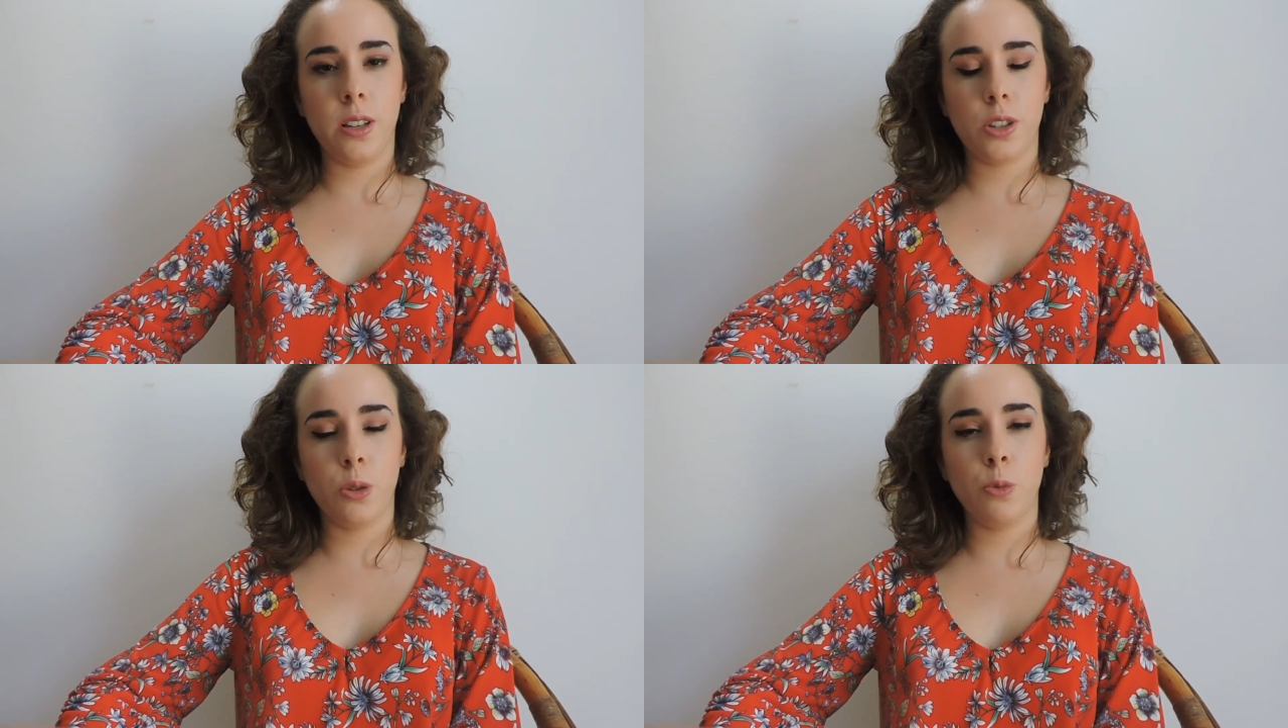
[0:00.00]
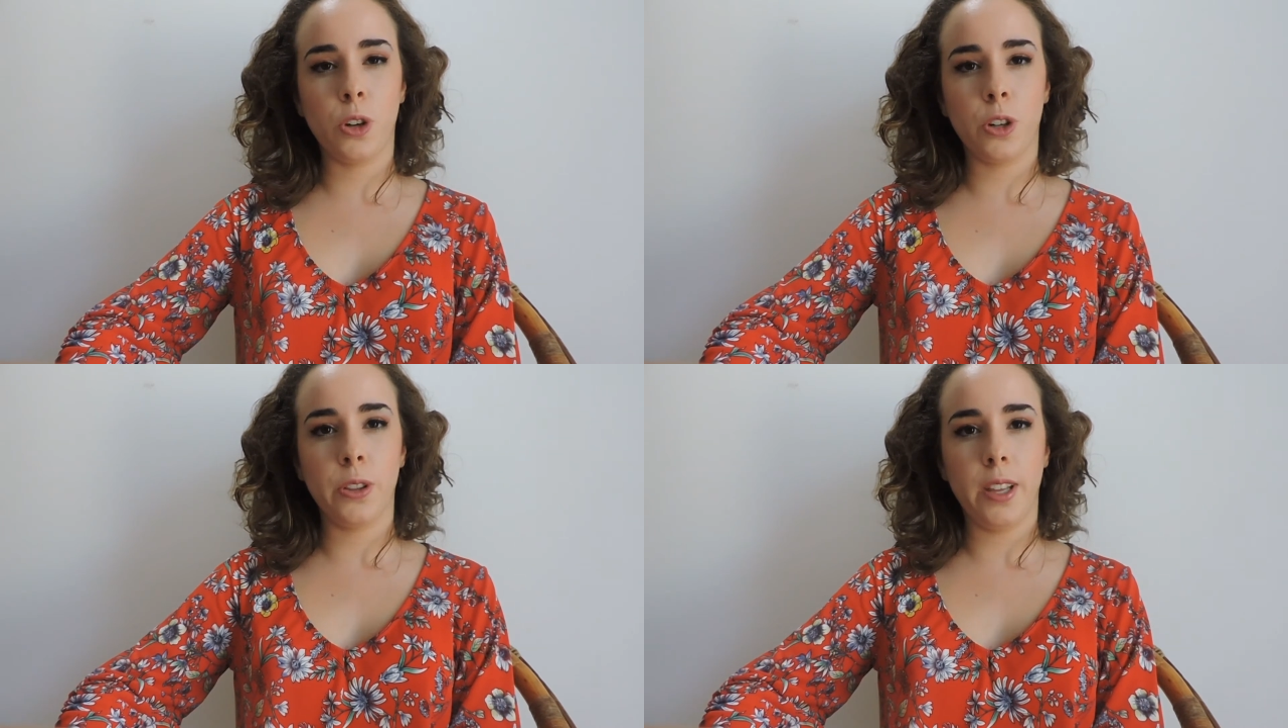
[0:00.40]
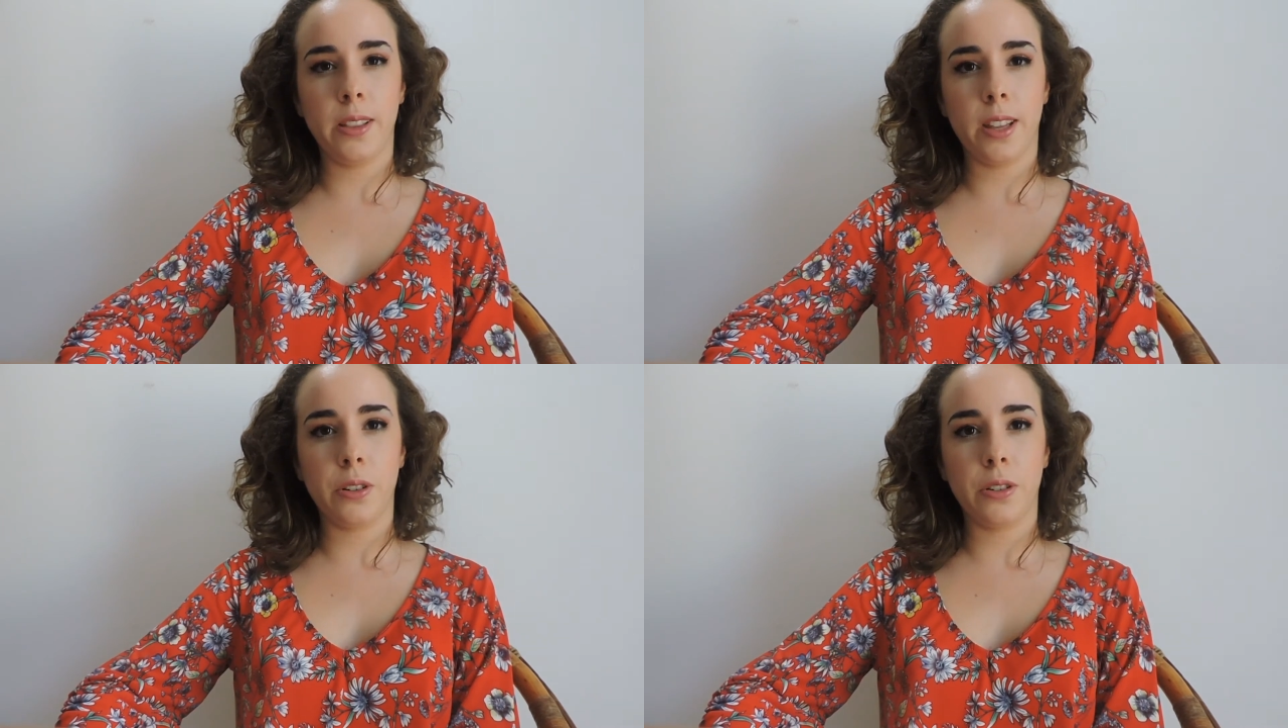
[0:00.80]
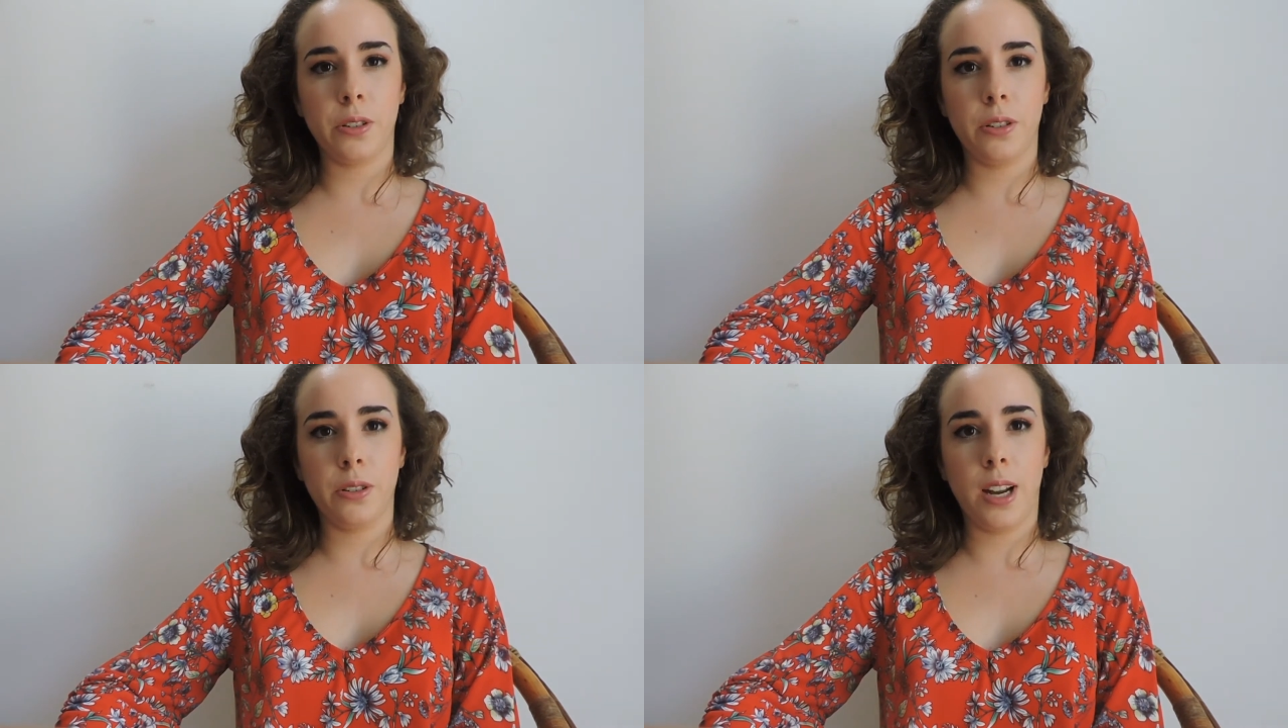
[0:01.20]
estoy muy contenta
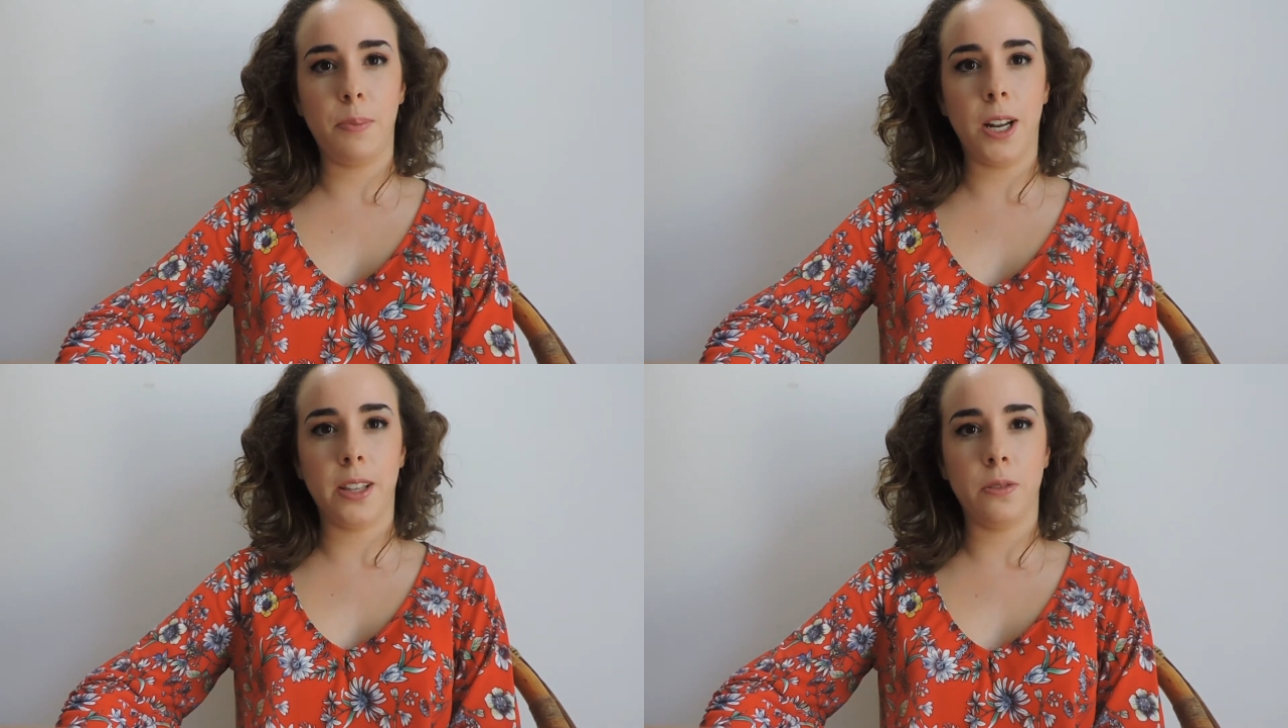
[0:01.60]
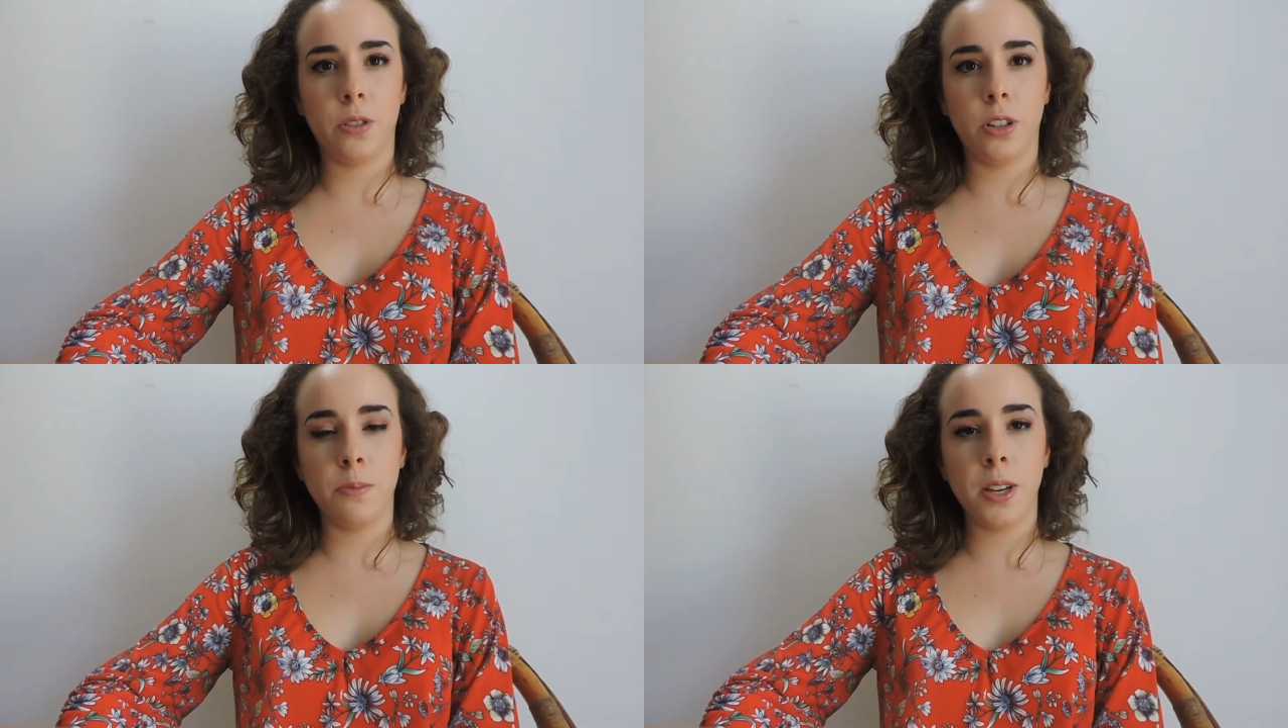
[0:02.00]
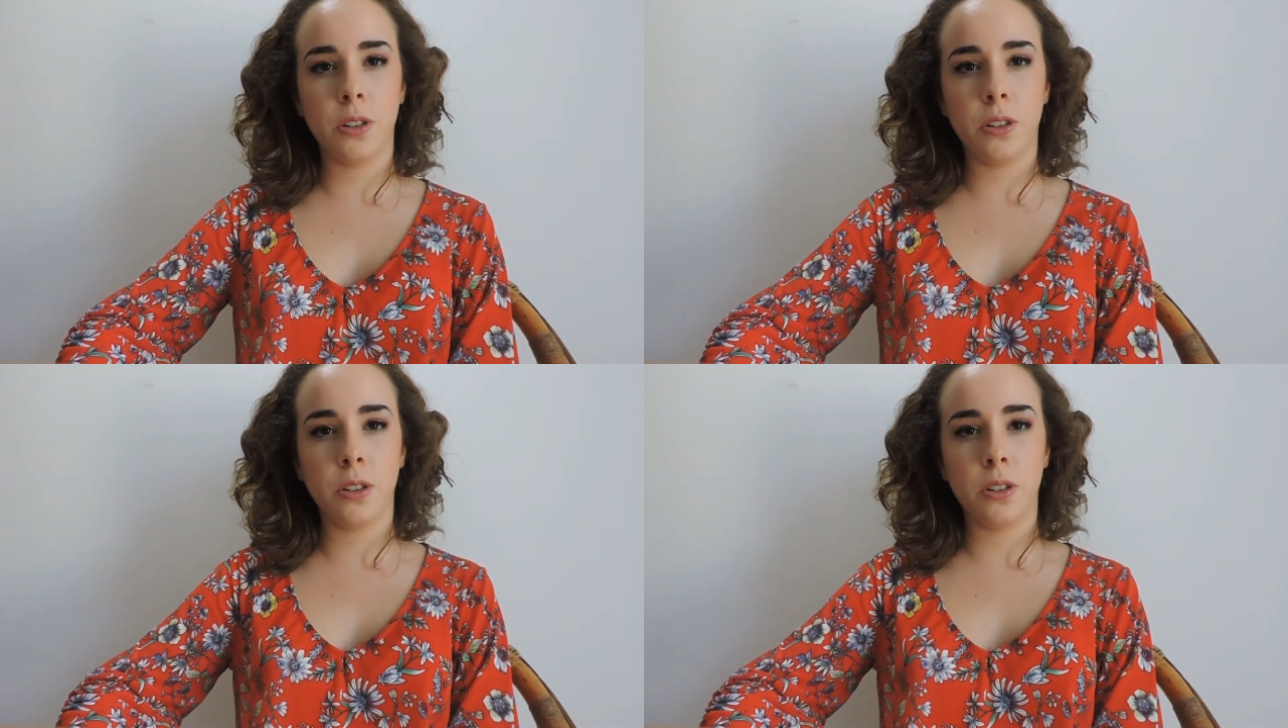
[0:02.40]
con la plataforma,